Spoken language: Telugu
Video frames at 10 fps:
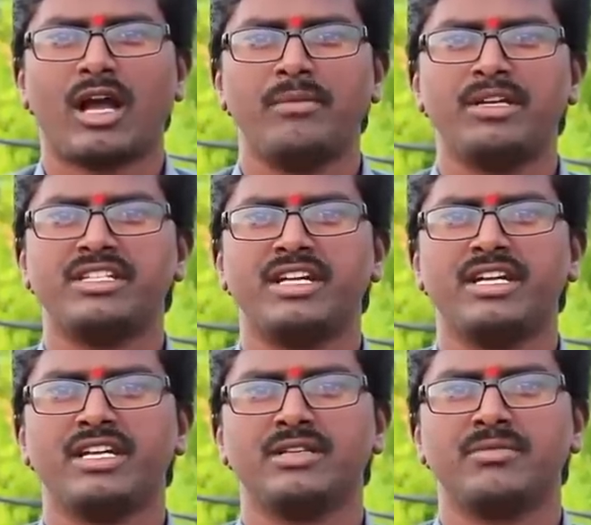కామెంట్
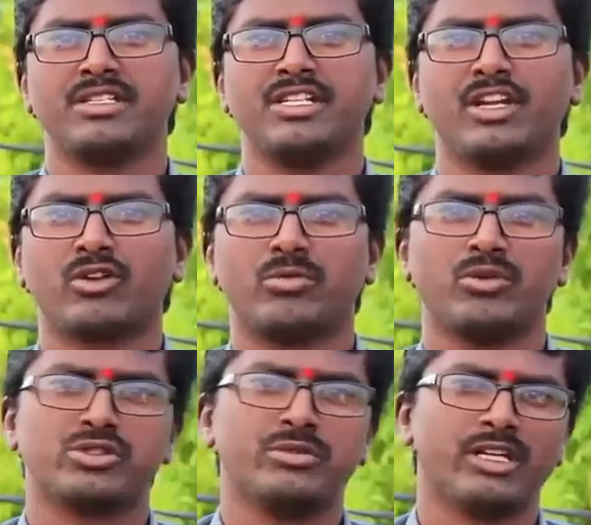చేయండి అని చెప్పేసి నేను ఒక
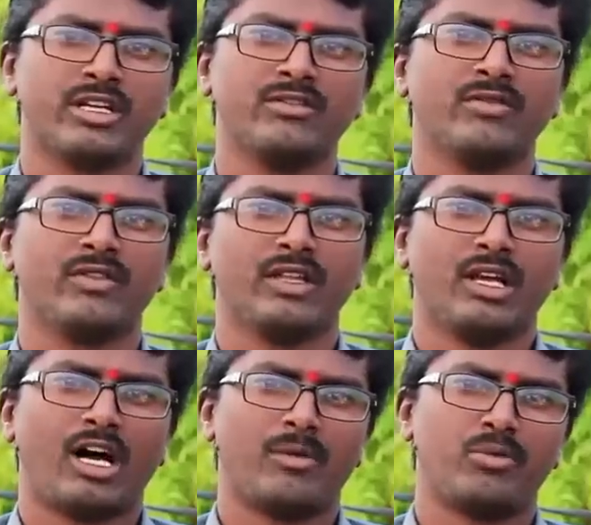పోస్ట్ పెట్టాను
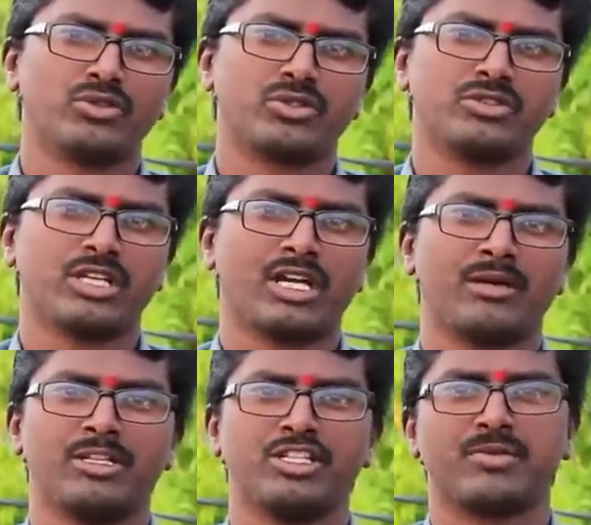ఆ పోస్ట్కు
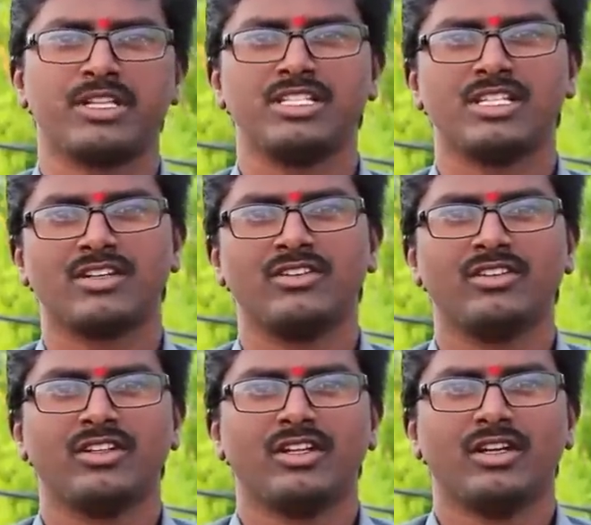చాలామంది స్పందించారు
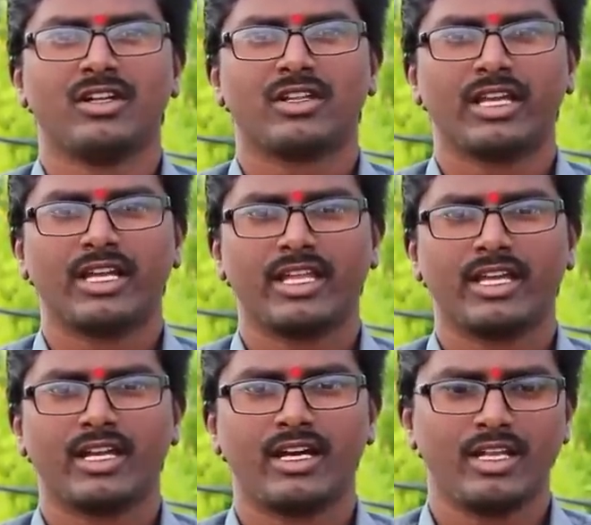దగ్గర
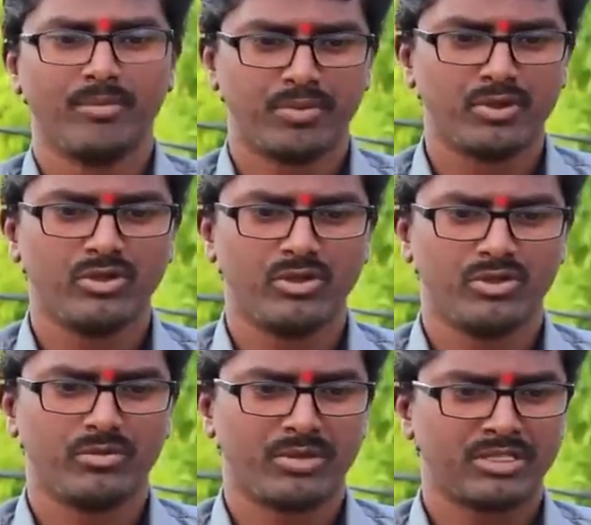దగ్గర ఇప్పుడు
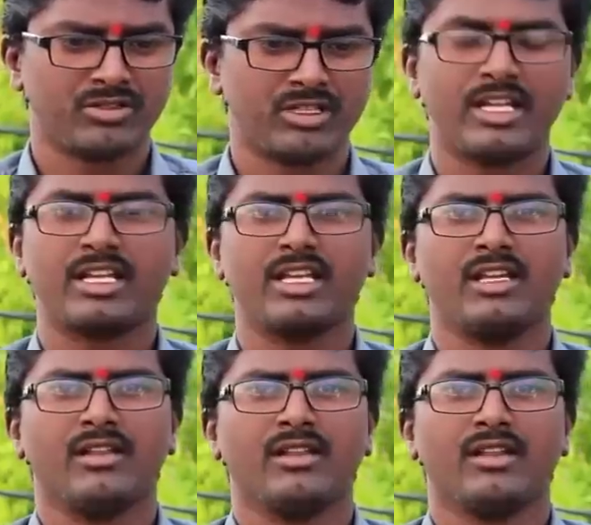
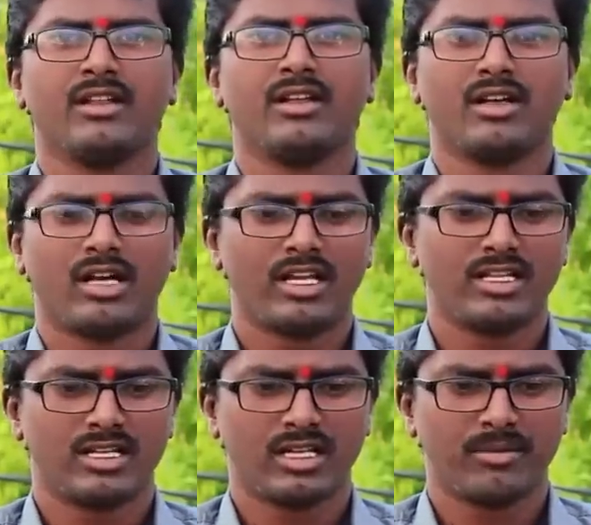ప్రస్తుతానికి
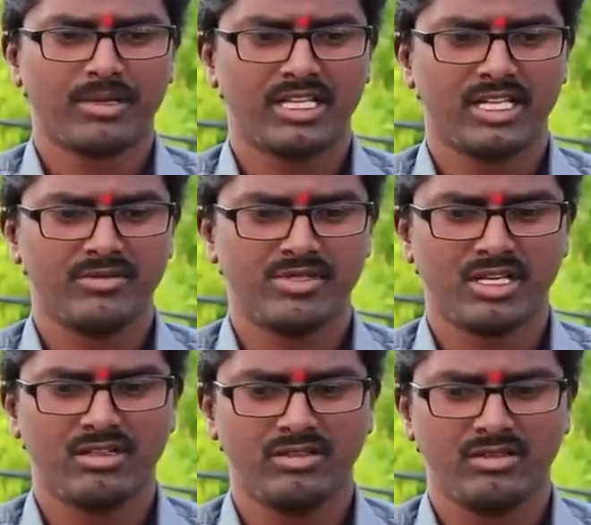ఐదు గంటల పదిహేను
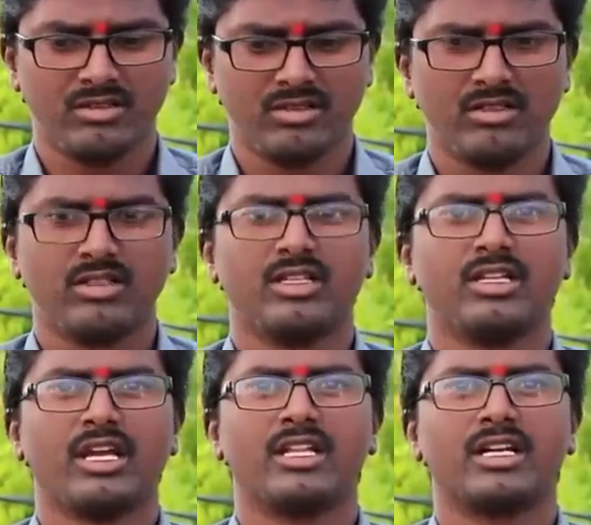నిమిషాలు
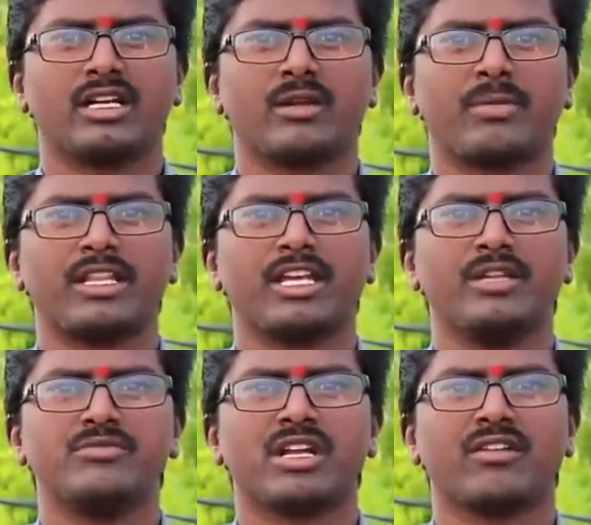ఈ ఐదు గంటల
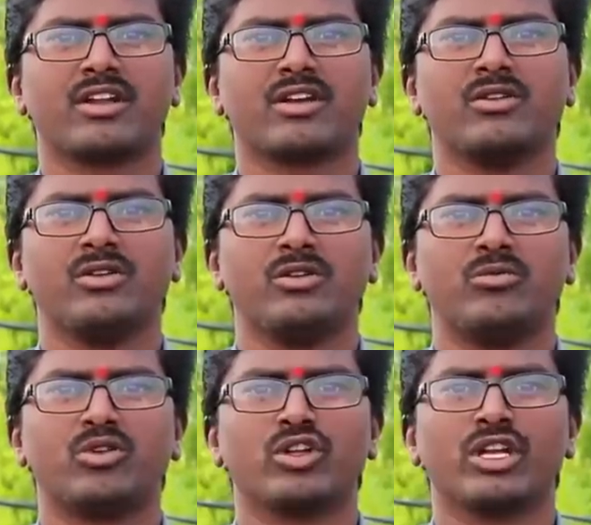పదిహేను నిమిషాల వరకు
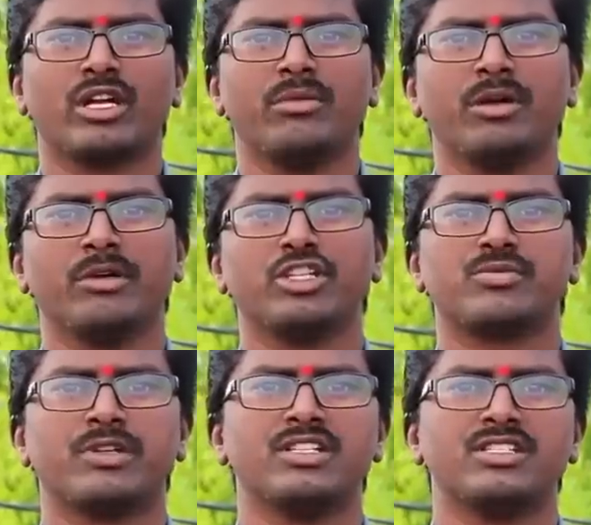మూడు వందల డెబ్బై
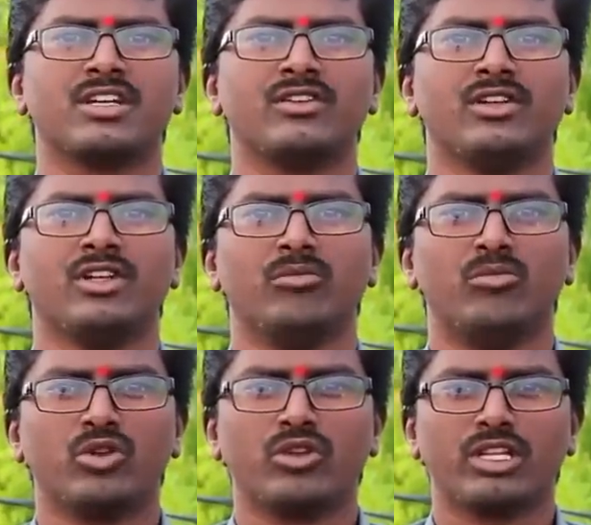మంది స్పందించారు
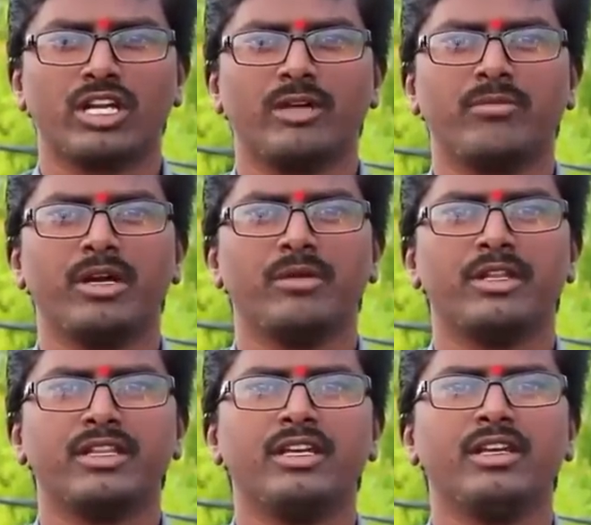మూడు వందల డెబ్బై
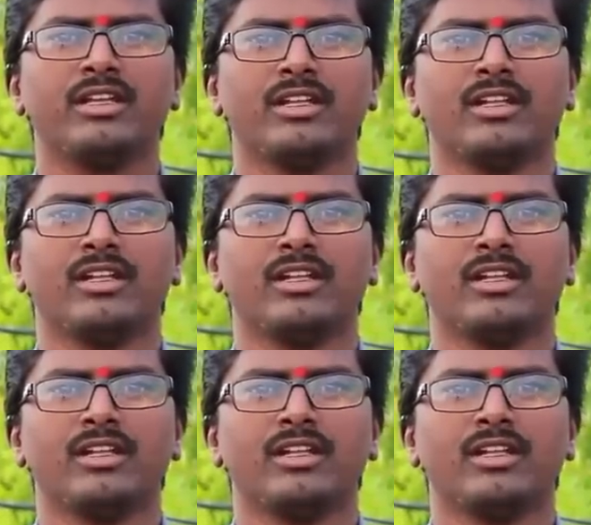మంది